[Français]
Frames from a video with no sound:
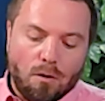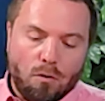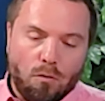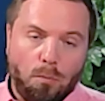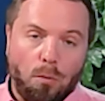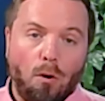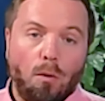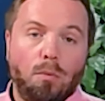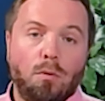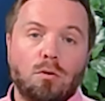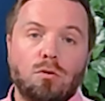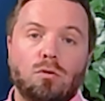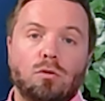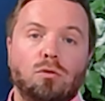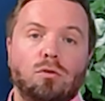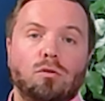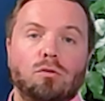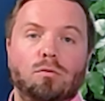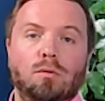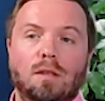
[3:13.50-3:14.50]
On propose
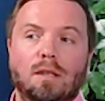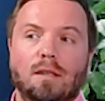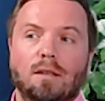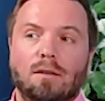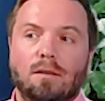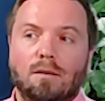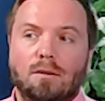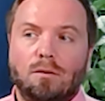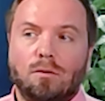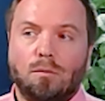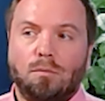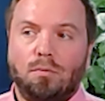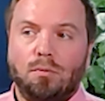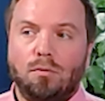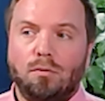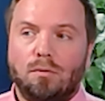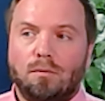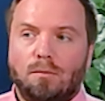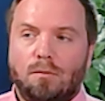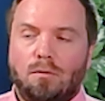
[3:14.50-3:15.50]
aujourd'hui euh, non
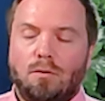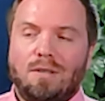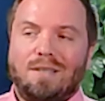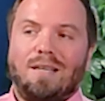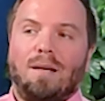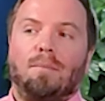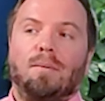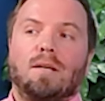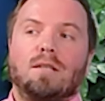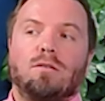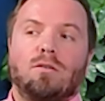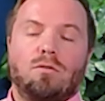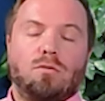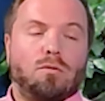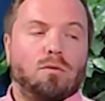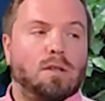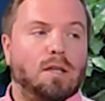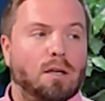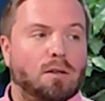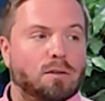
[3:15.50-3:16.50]
plus de simples
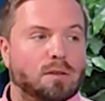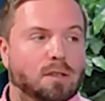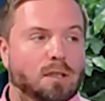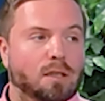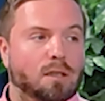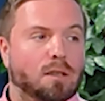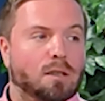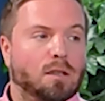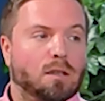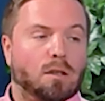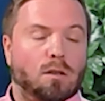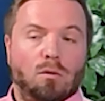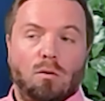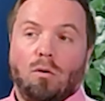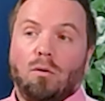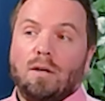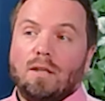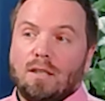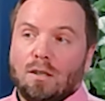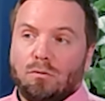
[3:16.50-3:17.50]
extensions de garantie,
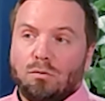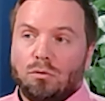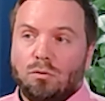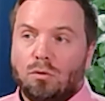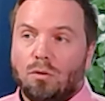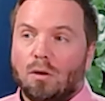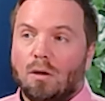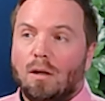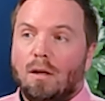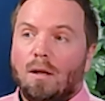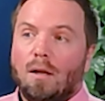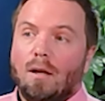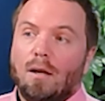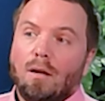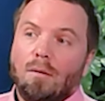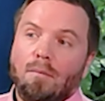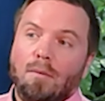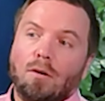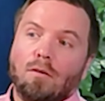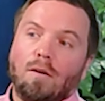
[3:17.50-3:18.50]
on les a toujours,
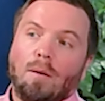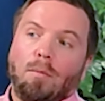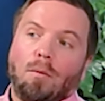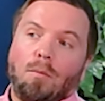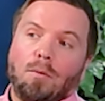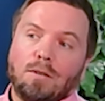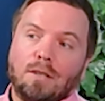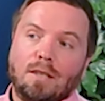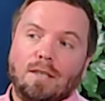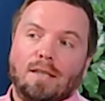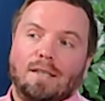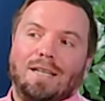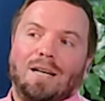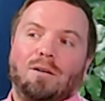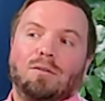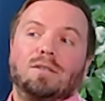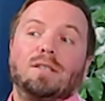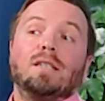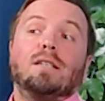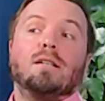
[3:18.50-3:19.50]
mais on va proposer des
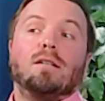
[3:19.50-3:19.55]
garanties